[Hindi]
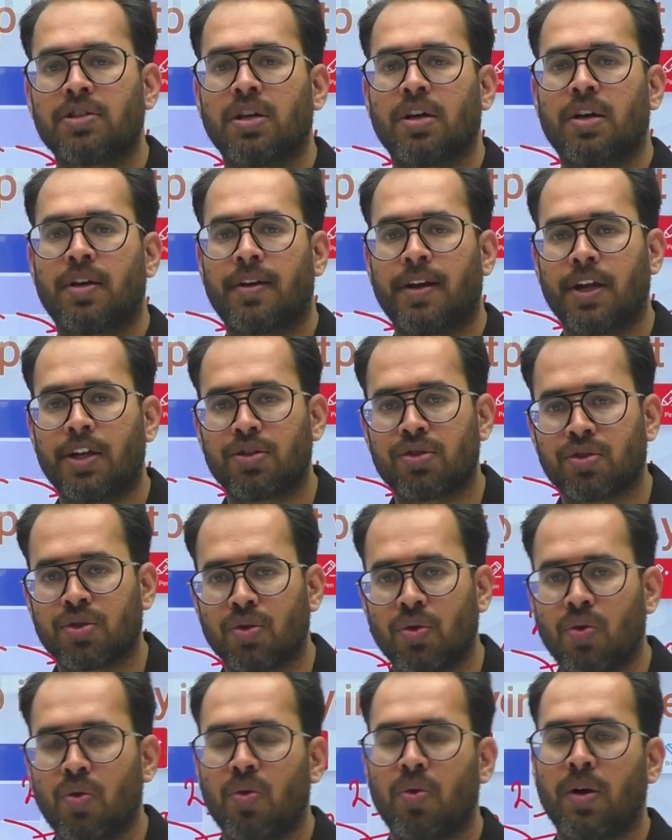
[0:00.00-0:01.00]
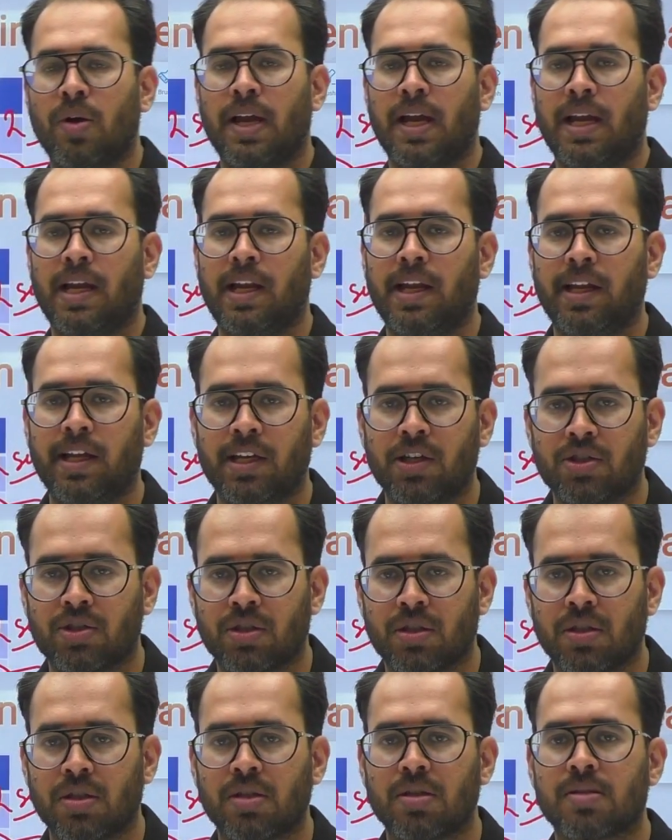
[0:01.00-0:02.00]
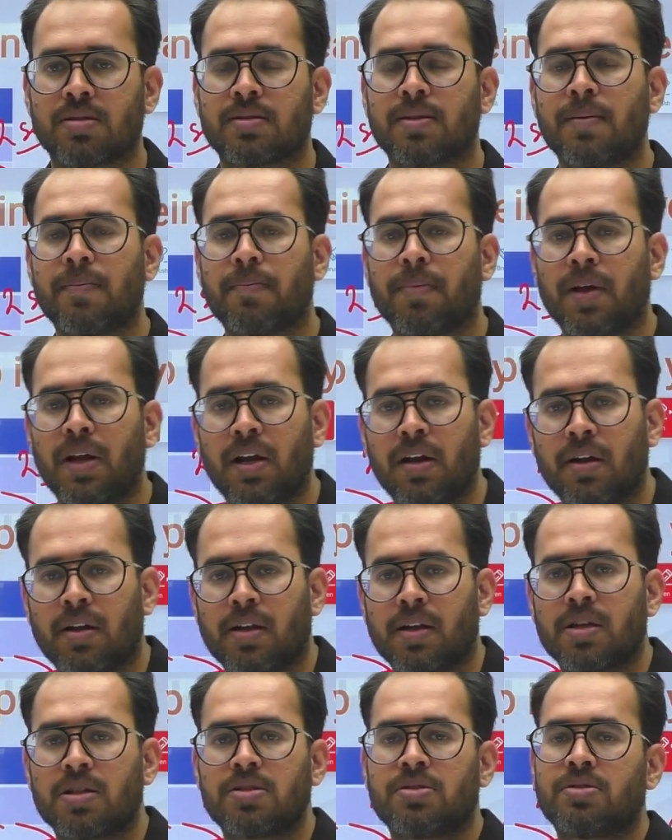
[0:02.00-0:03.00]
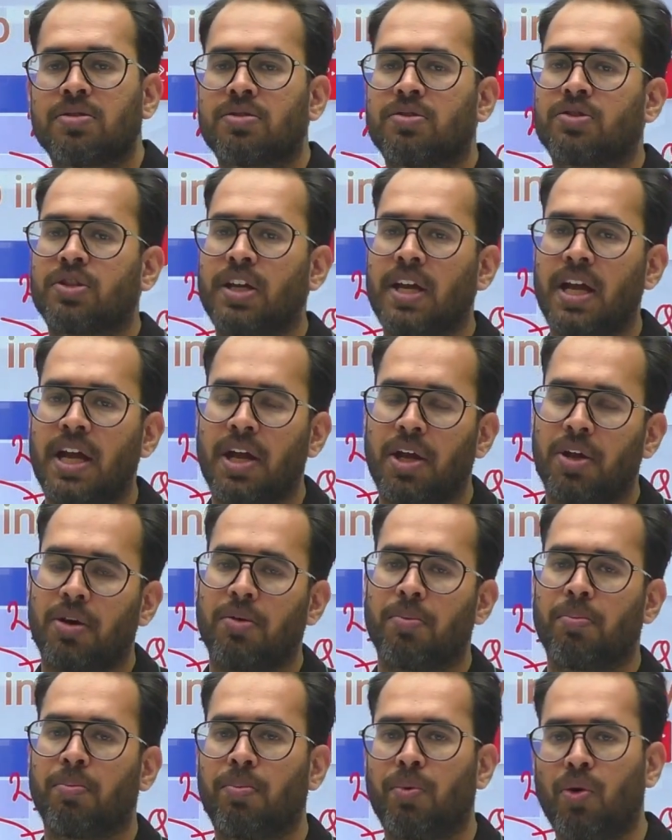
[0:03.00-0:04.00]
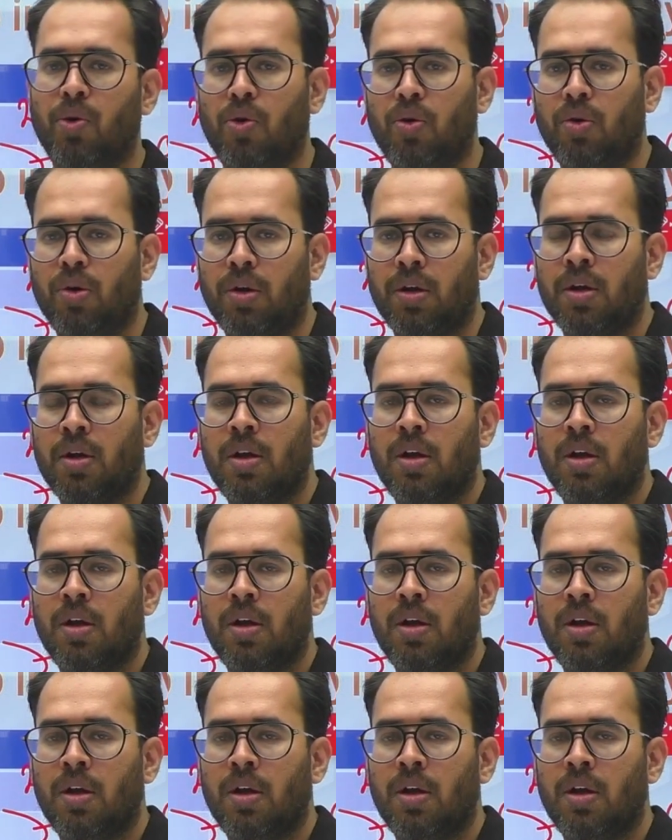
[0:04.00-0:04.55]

रेशो एलिगेशन सिंपल इंटरेस्ट ट्रेन बोट